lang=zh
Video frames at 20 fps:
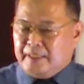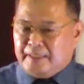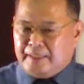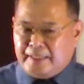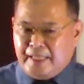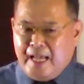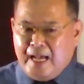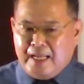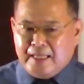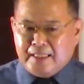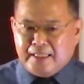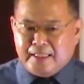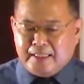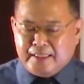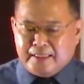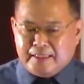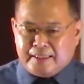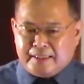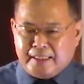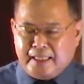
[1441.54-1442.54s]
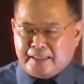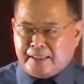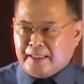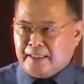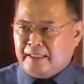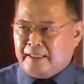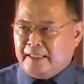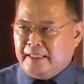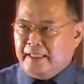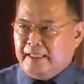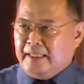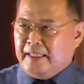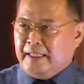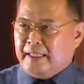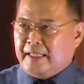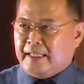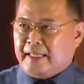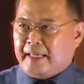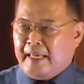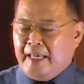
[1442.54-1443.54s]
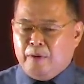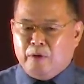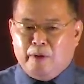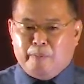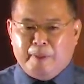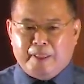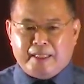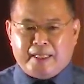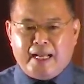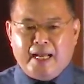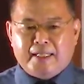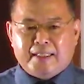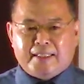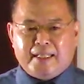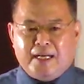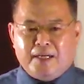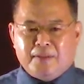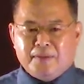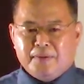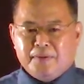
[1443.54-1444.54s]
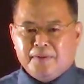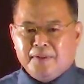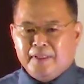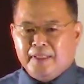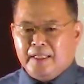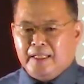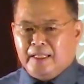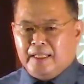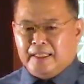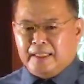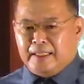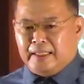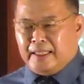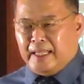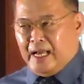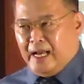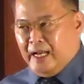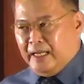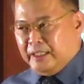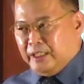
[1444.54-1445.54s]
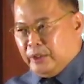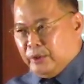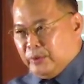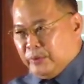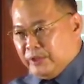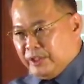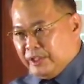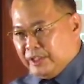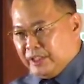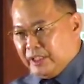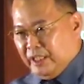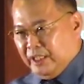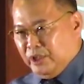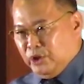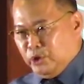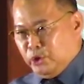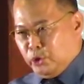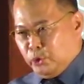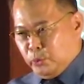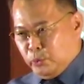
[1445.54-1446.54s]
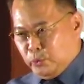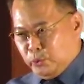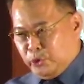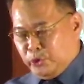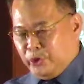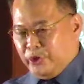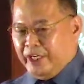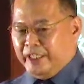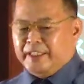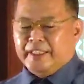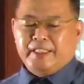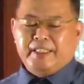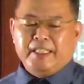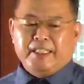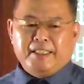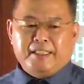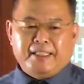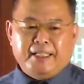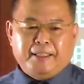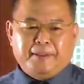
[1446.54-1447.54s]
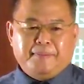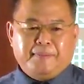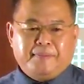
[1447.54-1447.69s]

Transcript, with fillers: 加勒在这里给我们看到，他有神主权的信心，